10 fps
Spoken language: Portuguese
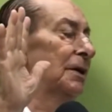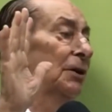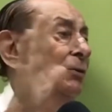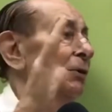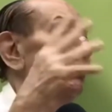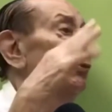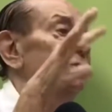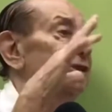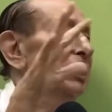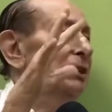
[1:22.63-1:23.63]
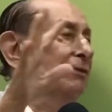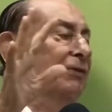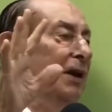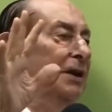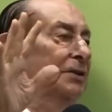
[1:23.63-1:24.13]
Eu nunca gostei de
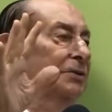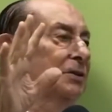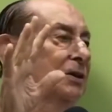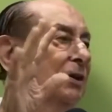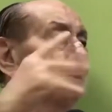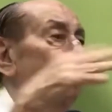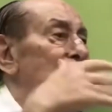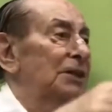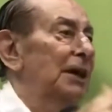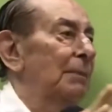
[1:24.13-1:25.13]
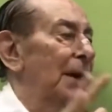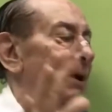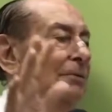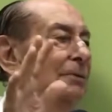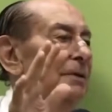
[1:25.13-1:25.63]
férias. Eu uhum. gosto de
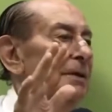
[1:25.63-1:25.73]
trabalho.